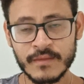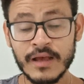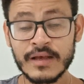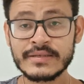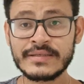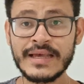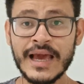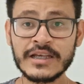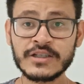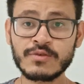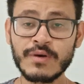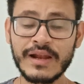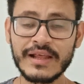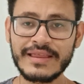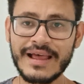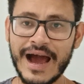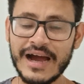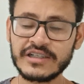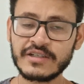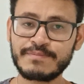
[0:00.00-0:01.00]

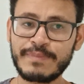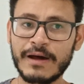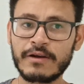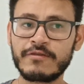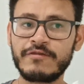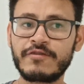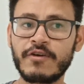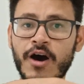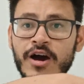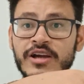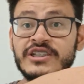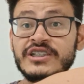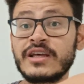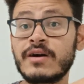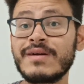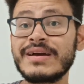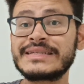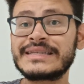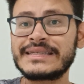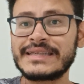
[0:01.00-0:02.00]
Sexualidade para o Freud
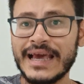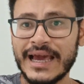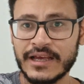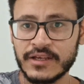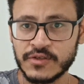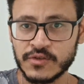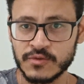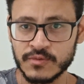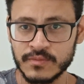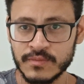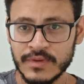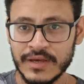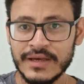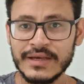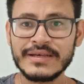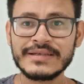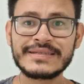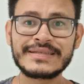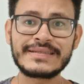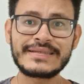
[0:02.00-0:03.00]
não é sexo.
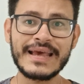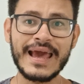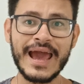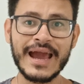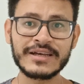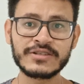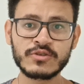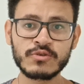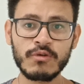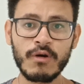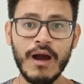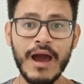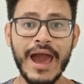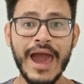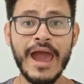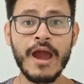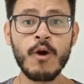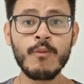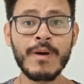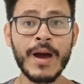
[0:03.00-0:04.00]
Sexo
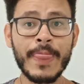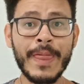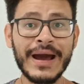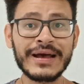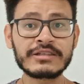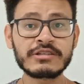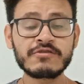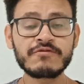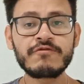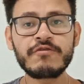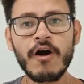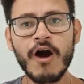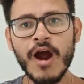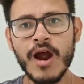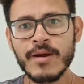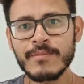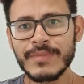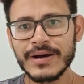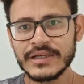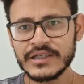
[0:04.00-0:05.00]
é uma das
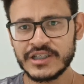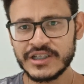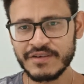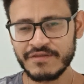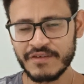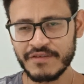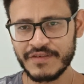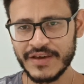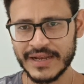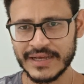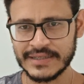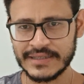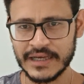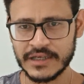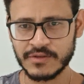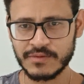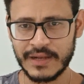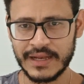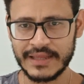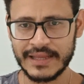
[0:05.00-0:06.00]
formas de viver a
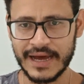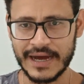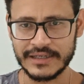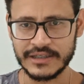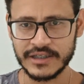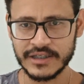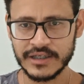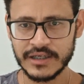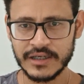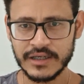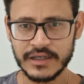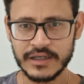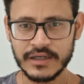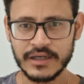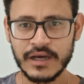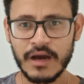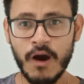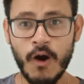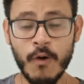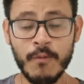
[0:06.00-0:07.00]
sexualidade,
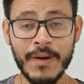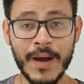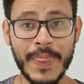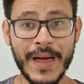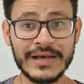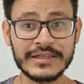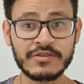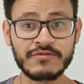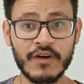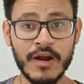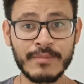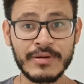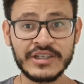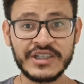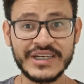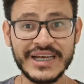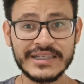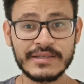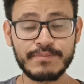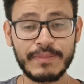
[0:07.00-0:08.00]
ou uma das formas
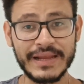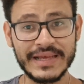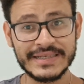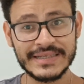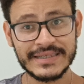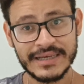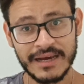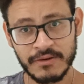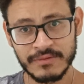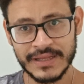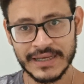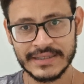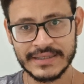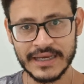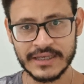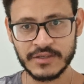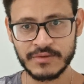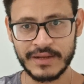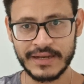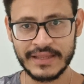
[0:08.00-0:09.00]
de expressão da
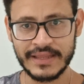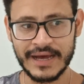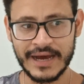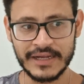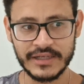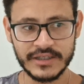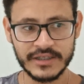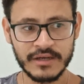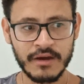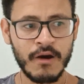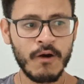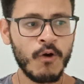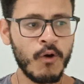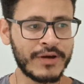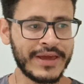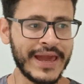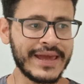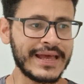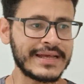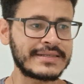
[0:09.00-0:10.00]
sexualidade. O
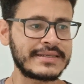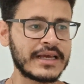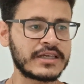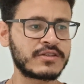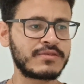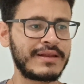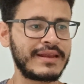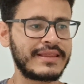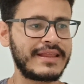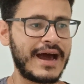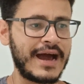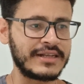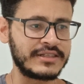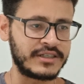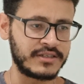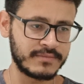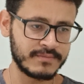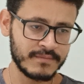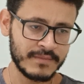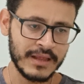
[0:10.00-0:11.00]
que, que é sexualidade?
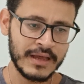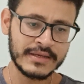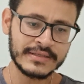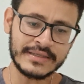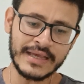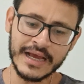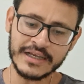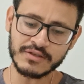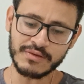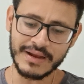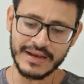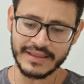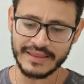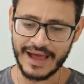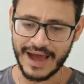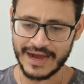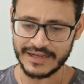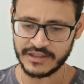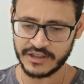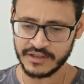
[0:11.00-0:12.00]

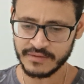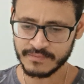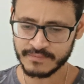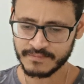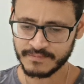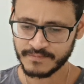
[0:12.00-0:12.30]
Sexualidade